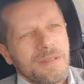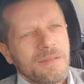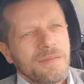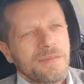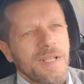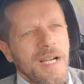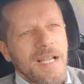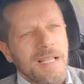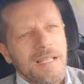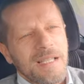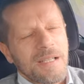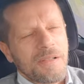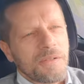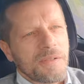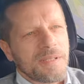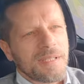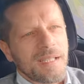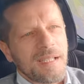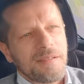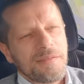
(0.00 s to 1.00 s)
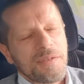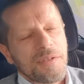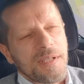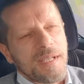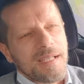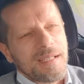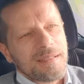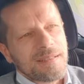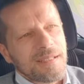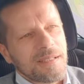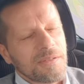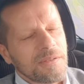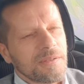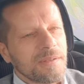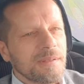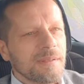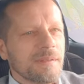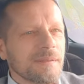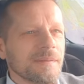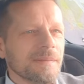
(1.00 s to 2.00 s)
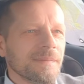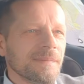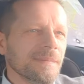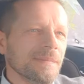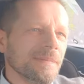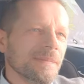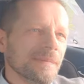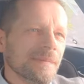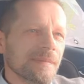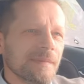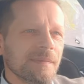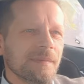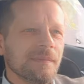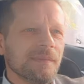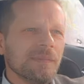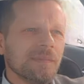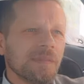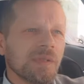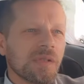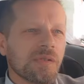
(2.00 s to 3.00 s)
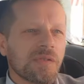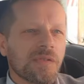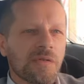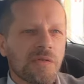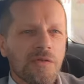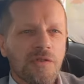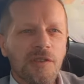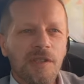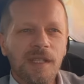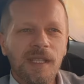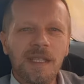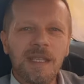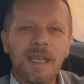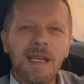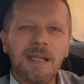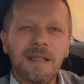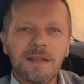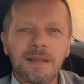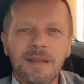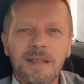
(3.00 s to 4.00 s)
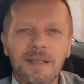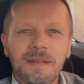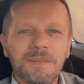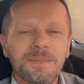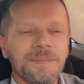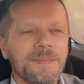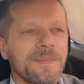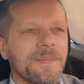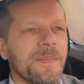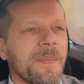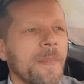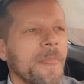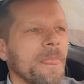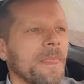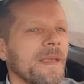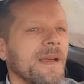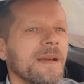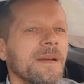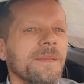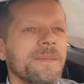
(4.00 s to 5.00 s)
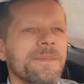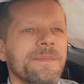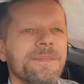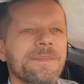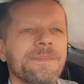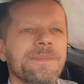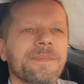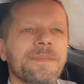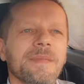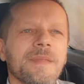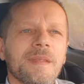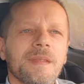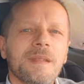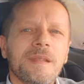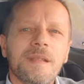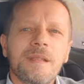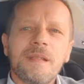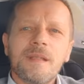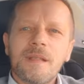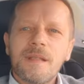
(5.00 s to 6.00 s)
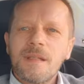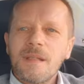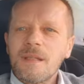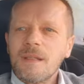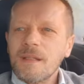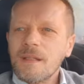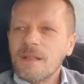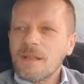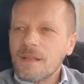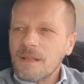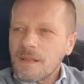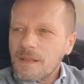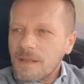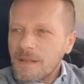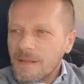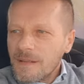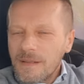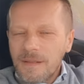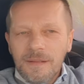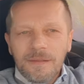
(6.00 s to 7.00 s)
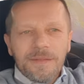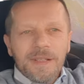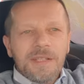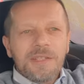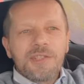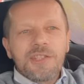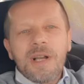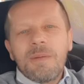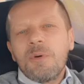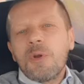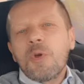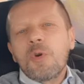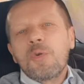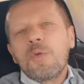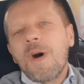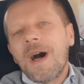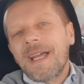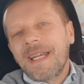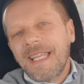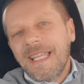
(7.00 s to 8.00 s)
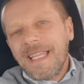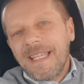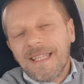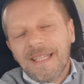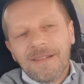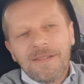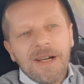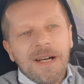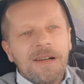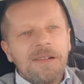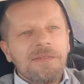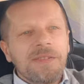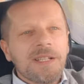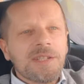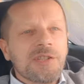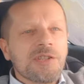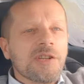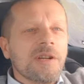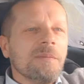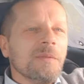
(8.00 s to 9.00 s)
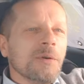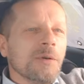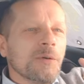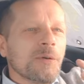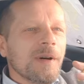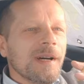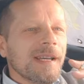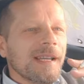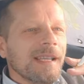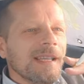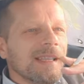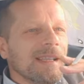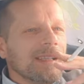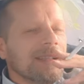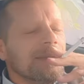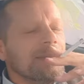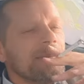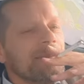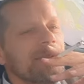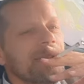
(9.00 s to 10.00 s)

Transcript: fagliela una telefonata, non, non succede niente. Eh. Facciamolo guarire, va, facciamolo guarire.